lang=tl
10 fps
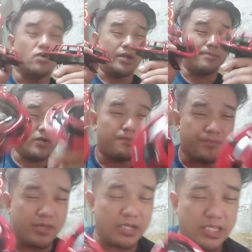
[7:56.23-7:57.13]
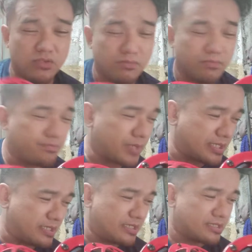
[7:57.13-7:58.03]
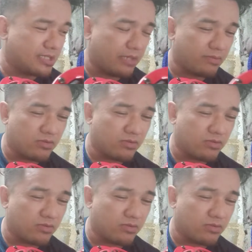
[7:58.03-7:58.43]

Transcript: Okay po, again yung kaninang sinabi